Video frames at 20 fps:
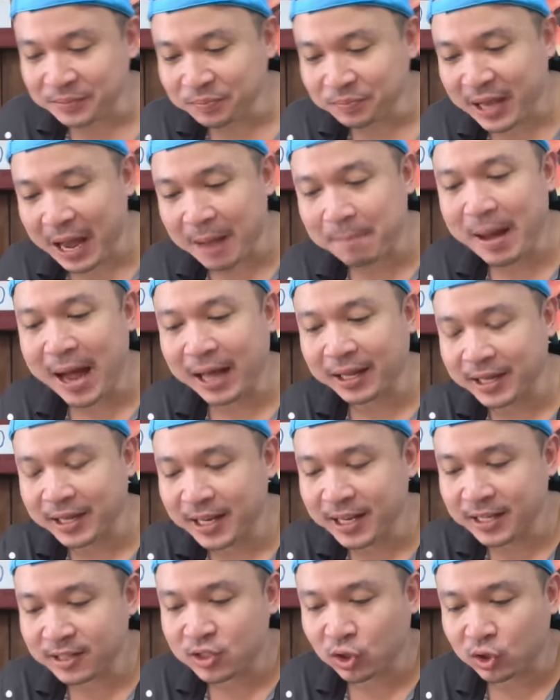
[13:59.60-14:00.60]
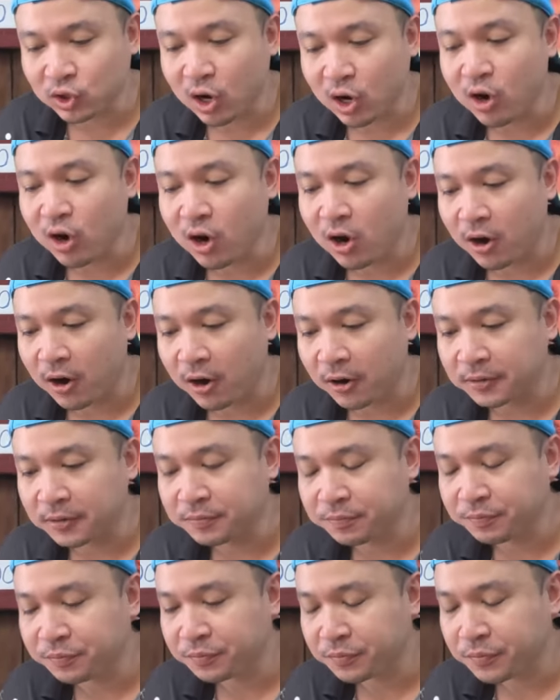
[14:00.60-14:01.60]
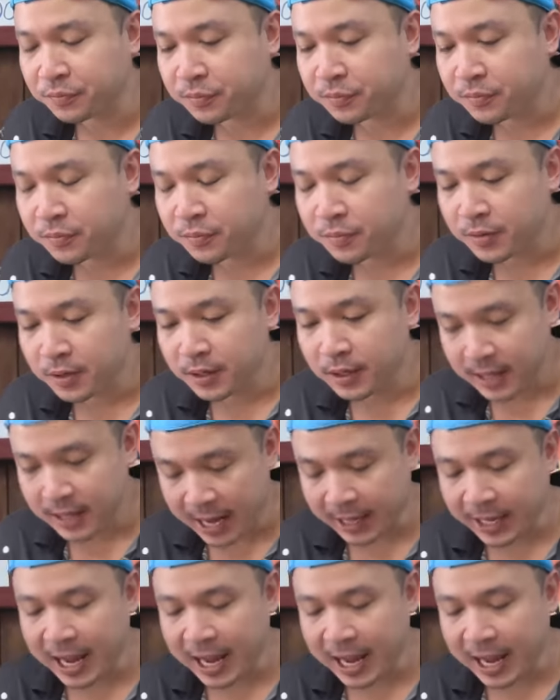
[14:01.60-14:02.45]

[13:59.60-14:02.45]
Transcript: แกงป่าที่นี่สดคล่องคอทาน